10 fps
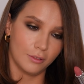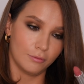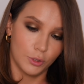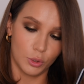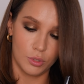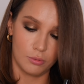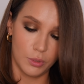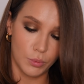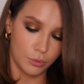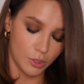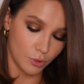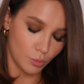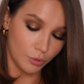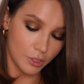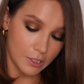вот эту сегодня мы будем
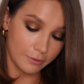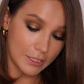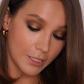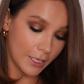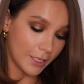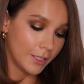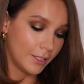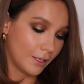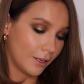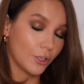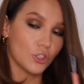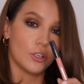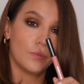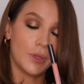использовать. И также